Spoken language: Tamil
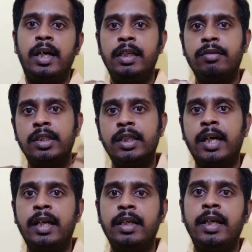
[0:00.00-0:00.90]
அதே வந்து
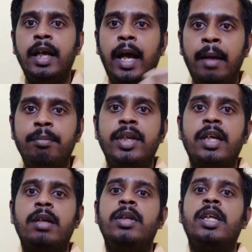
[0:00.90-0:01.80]
கரண்ட்டை
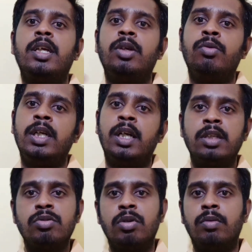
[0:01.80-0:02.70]
ஆம்பியர் அப்படிங்கிற
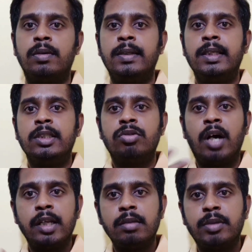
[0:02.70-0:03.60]
யூனிட்டால் சொல்லுவோம் ஸோ
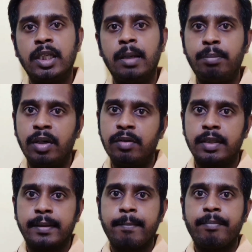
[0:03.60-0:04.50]
அடுத்து பார்த்தீங்கன்னா
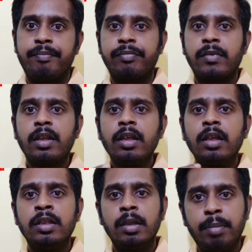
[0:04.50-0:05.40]
பவர்
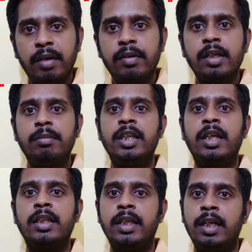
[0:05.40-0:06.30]
இந்த பவர்
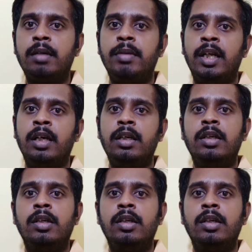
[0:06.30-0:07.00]
அப்படிங்கிறது என்ன அப்படின்னா